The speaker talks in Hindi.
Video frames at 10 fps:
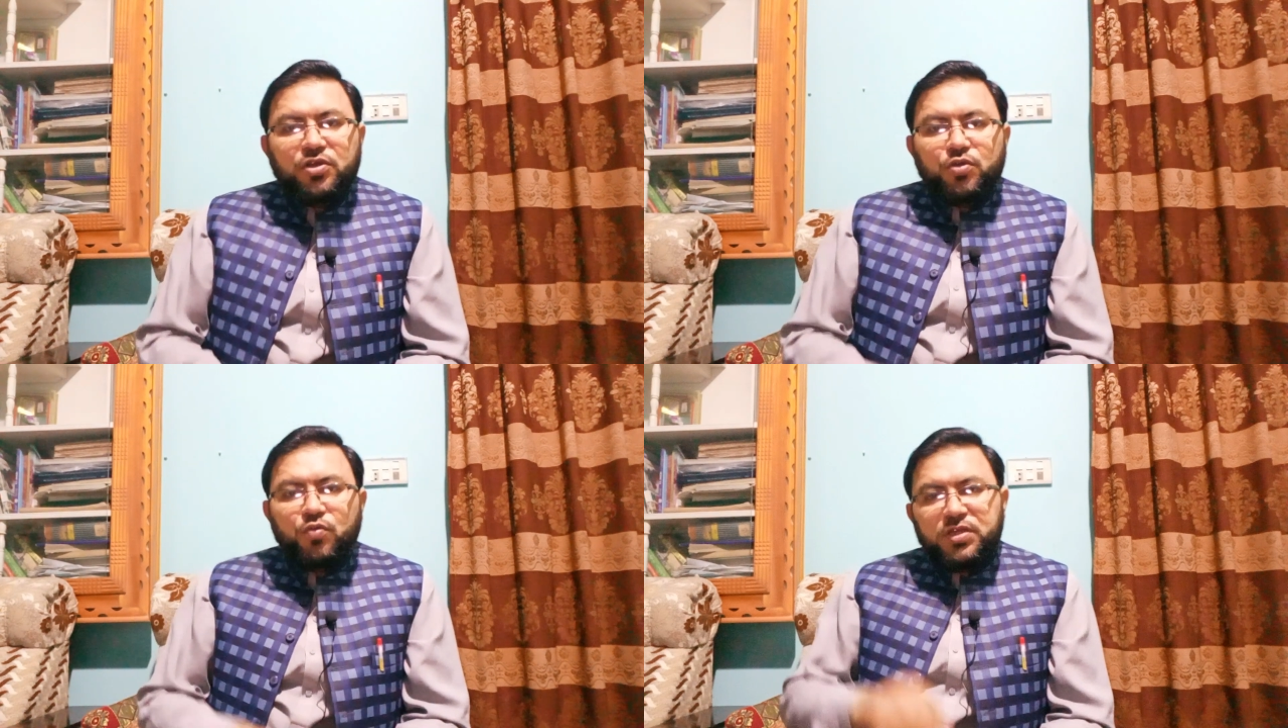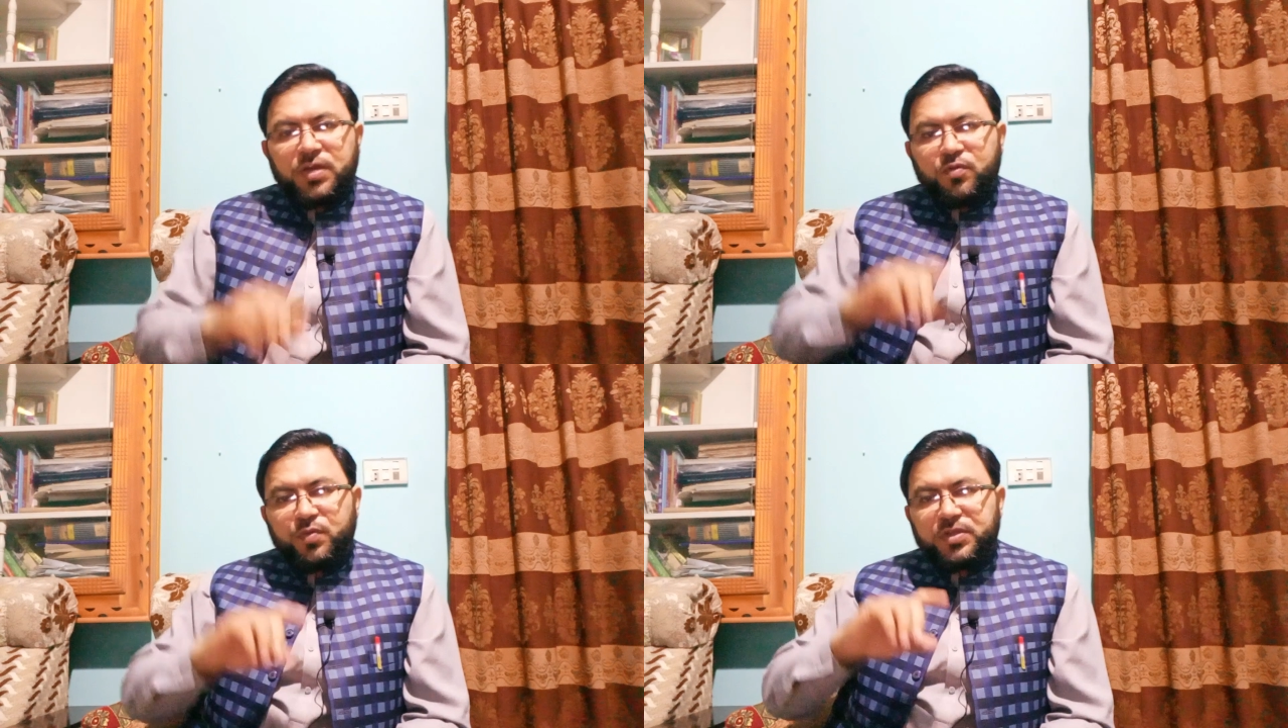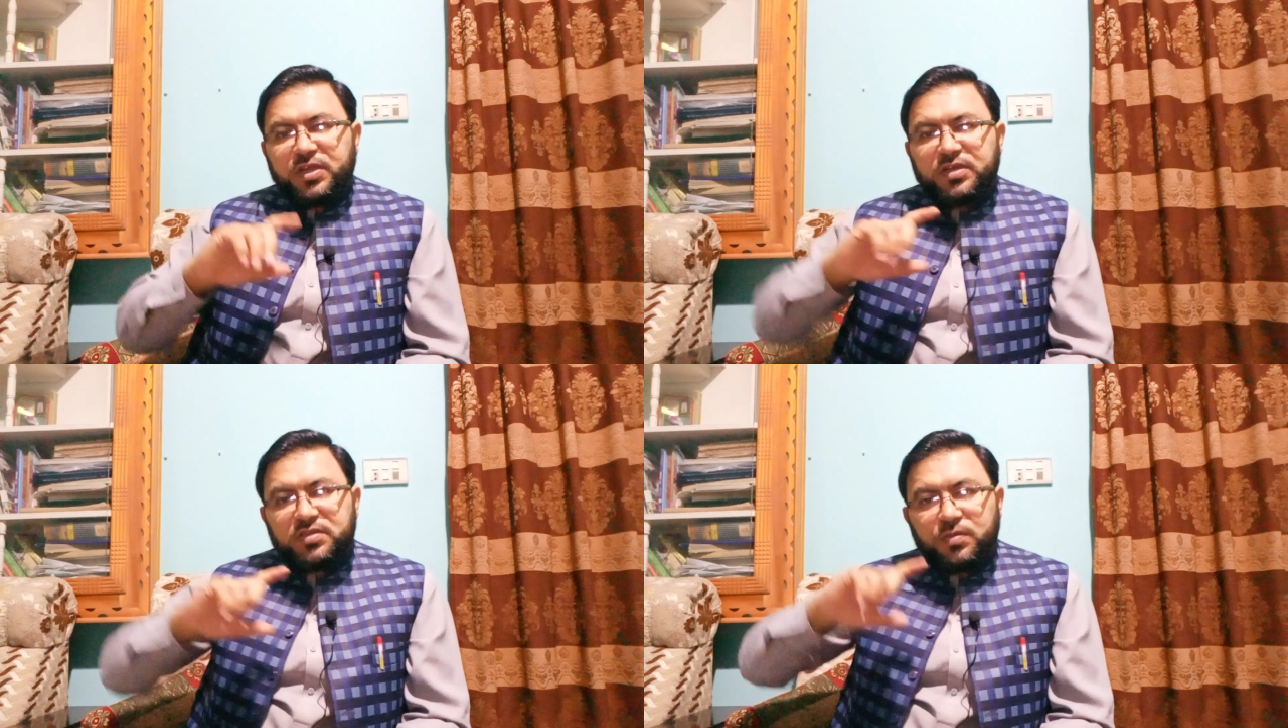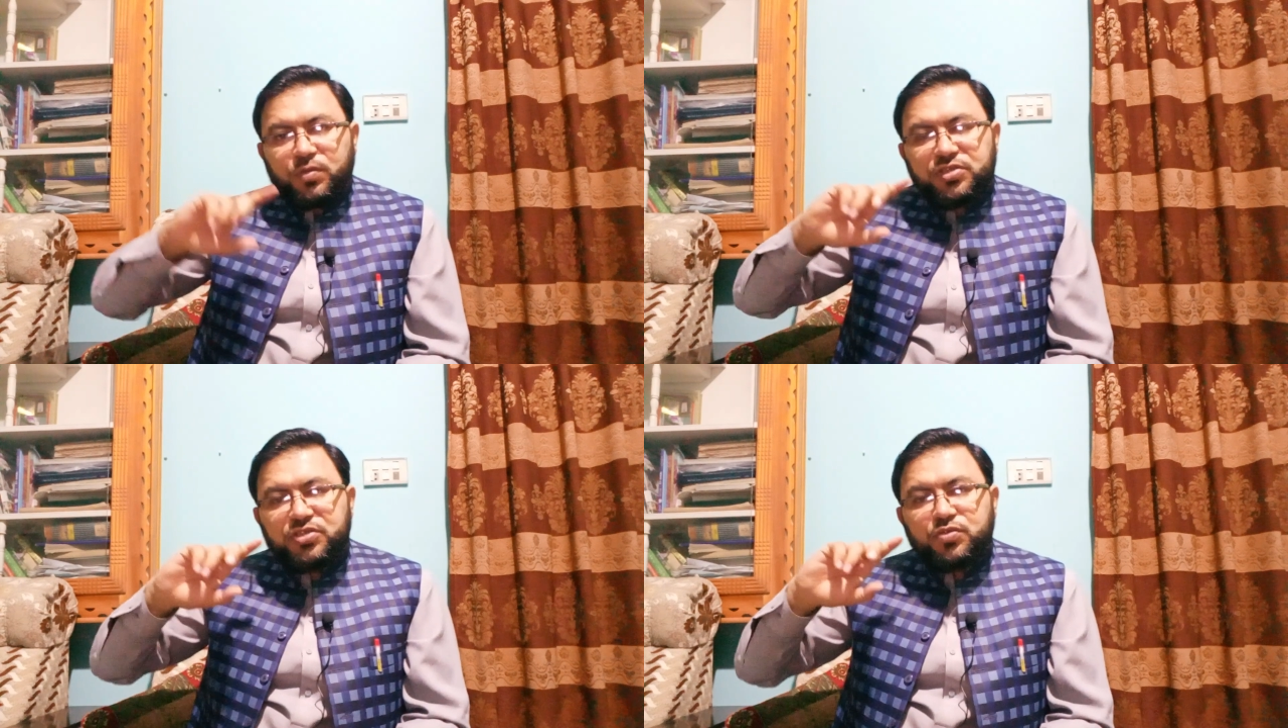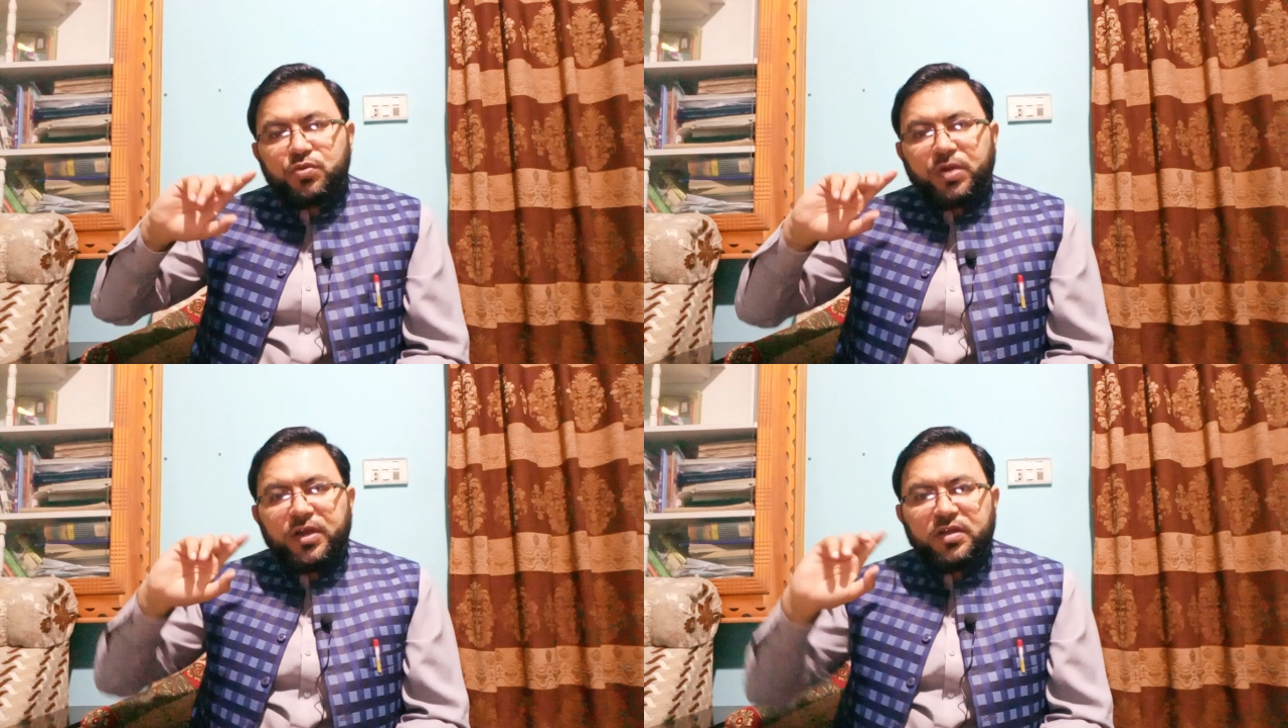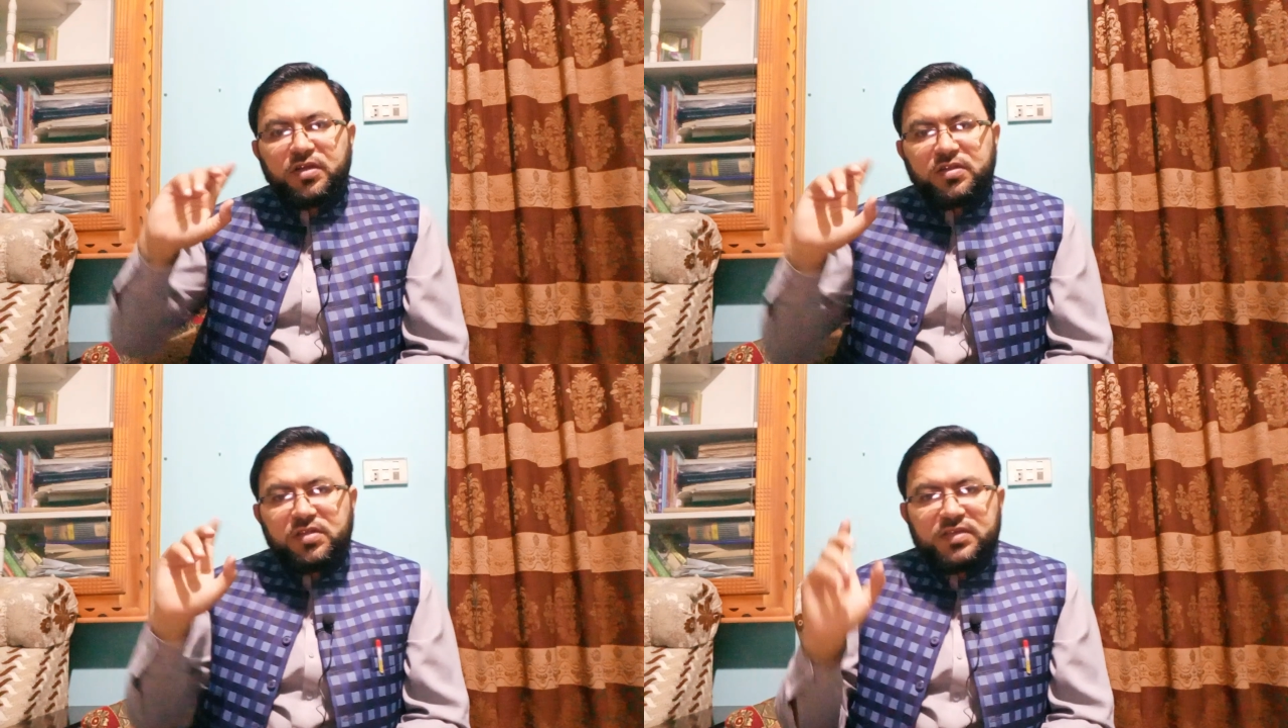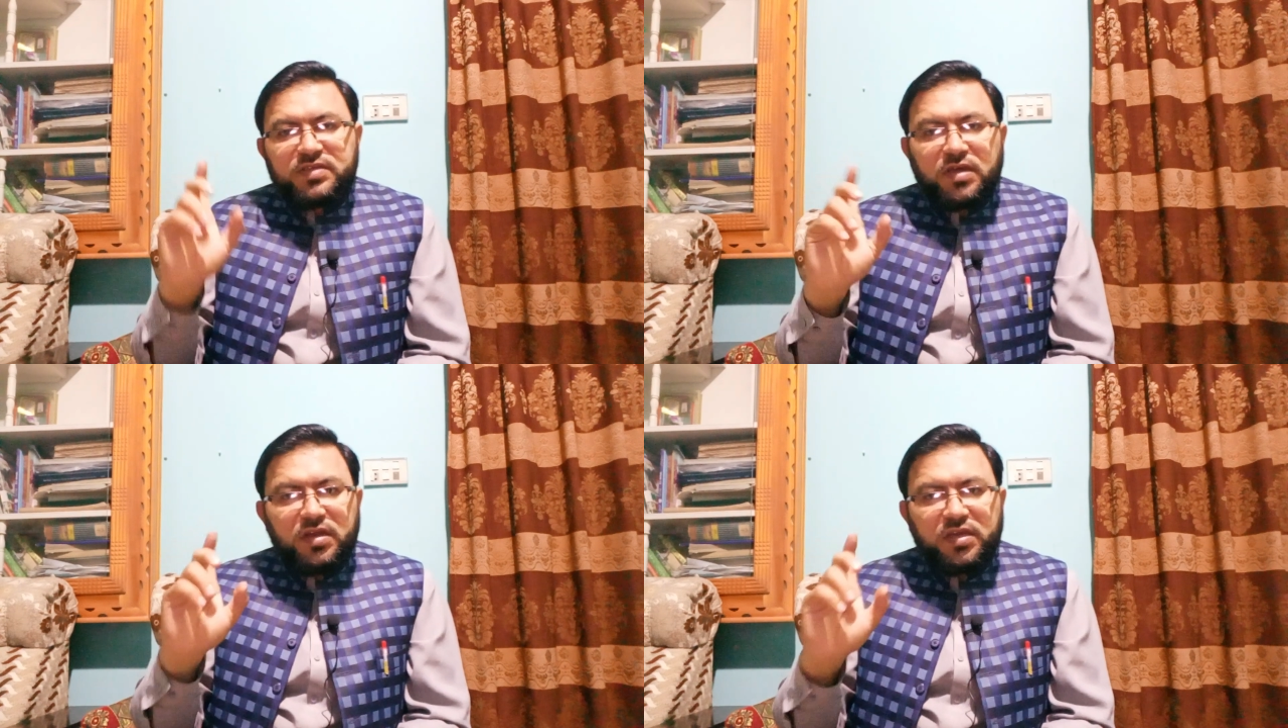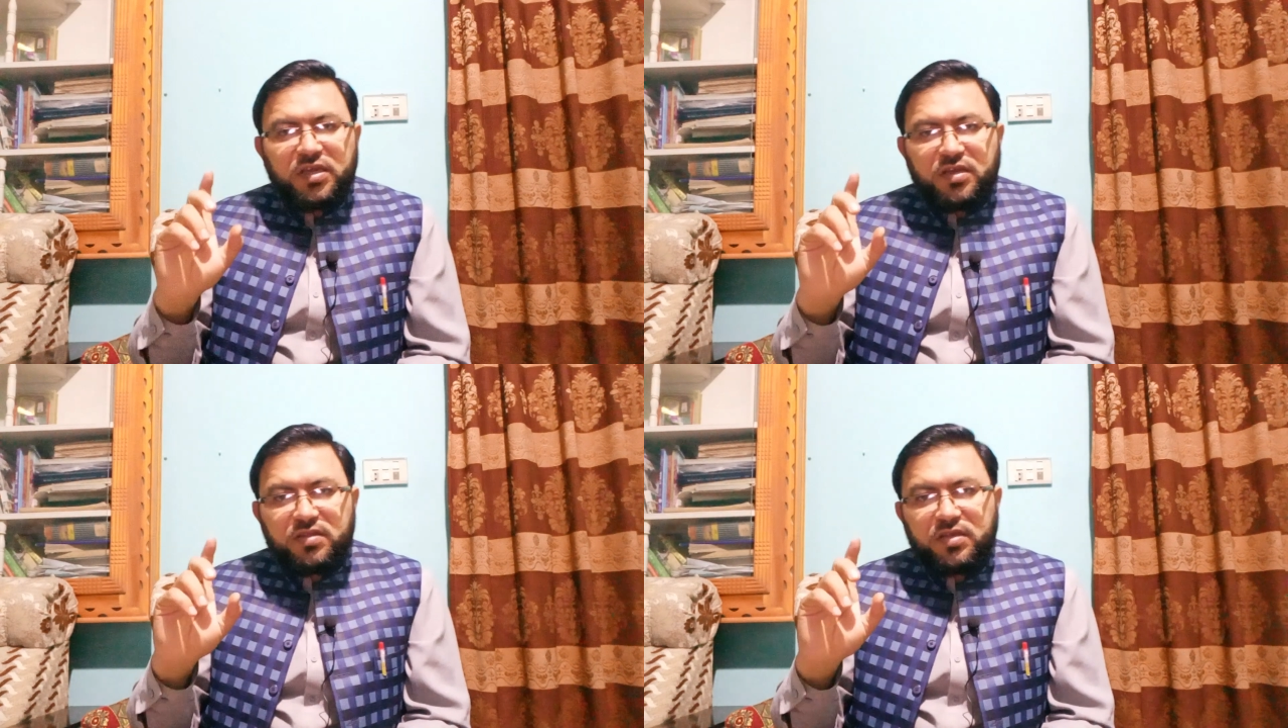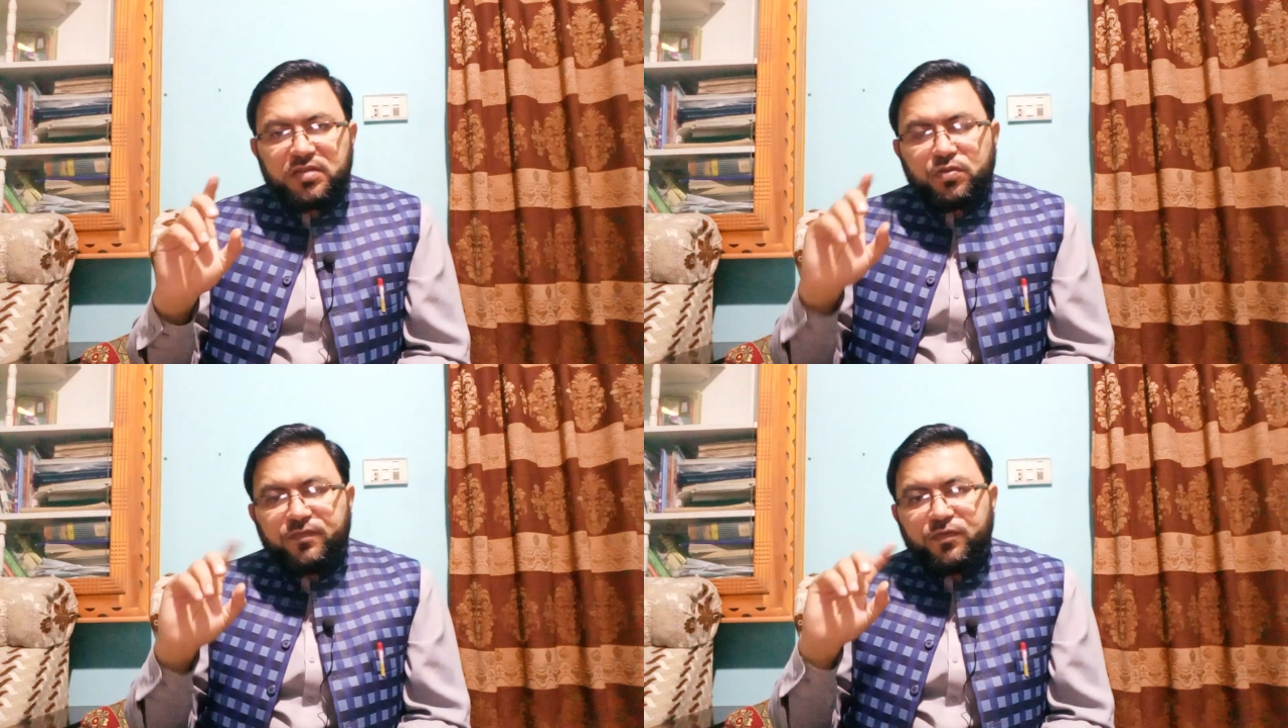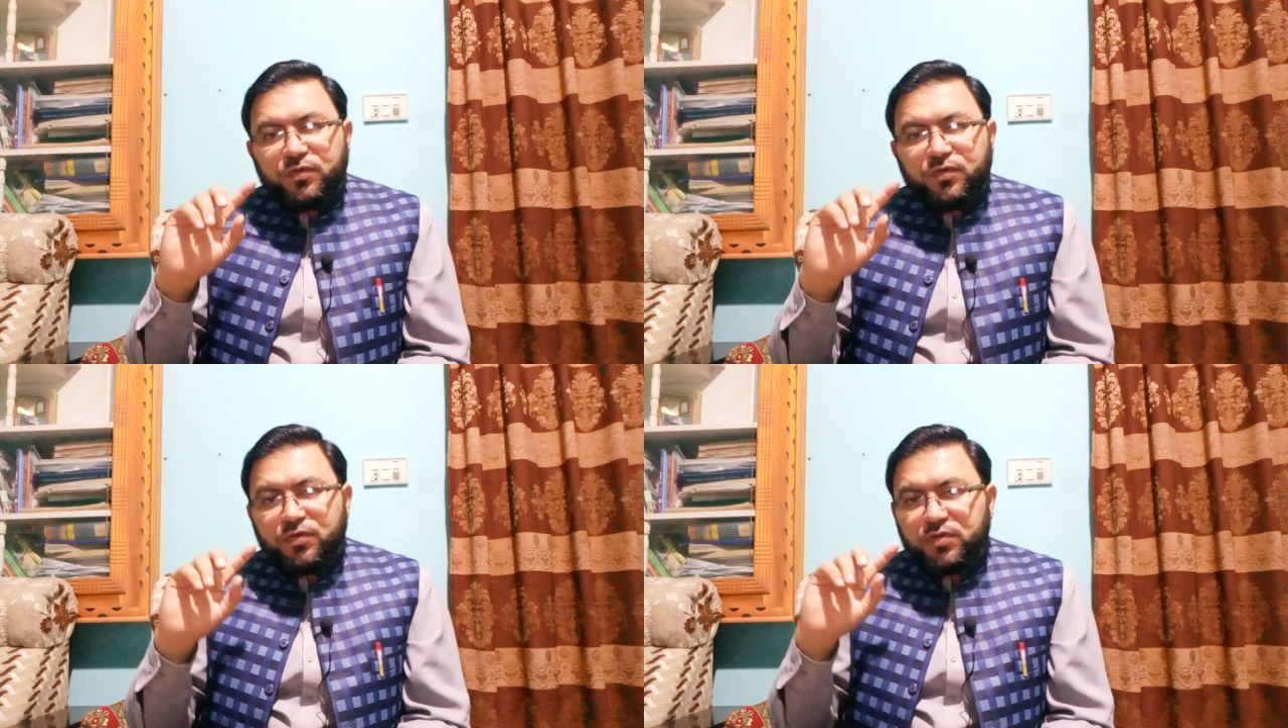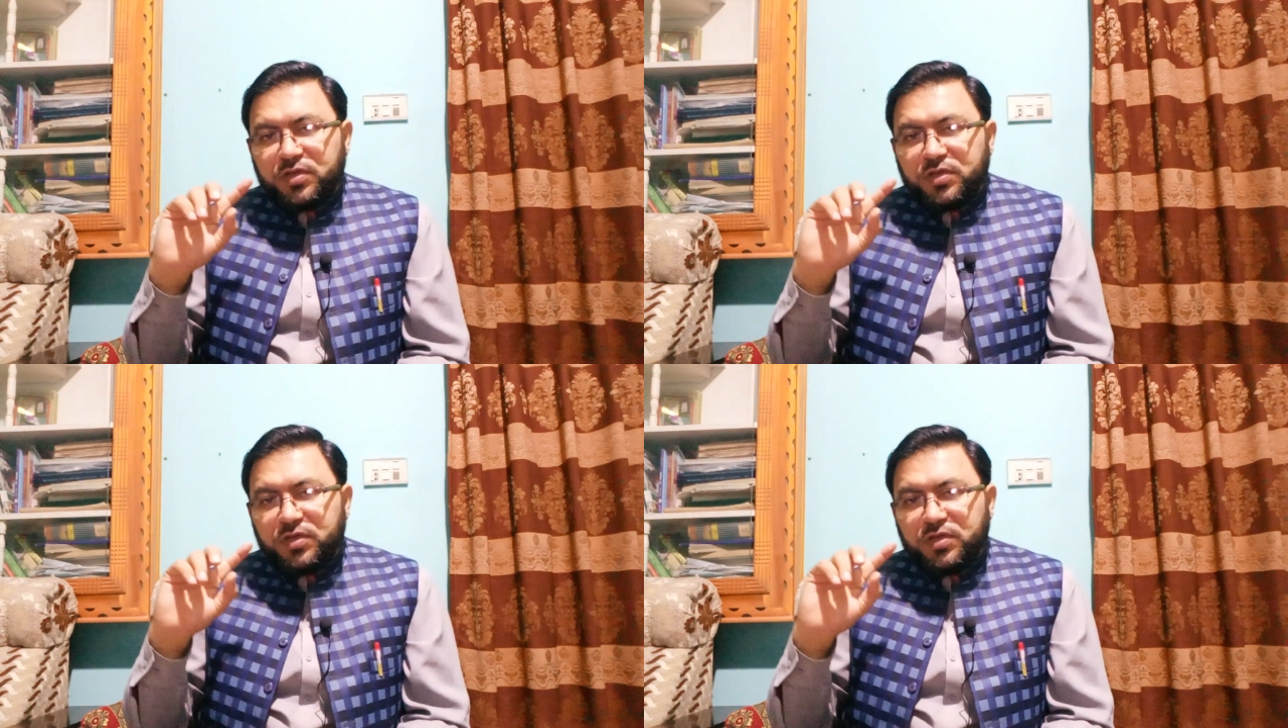क्योंकि जब आपको पता है कि जब एक चीज़ रोटेट करती है सियारे के गिर्द गिर्द तो वो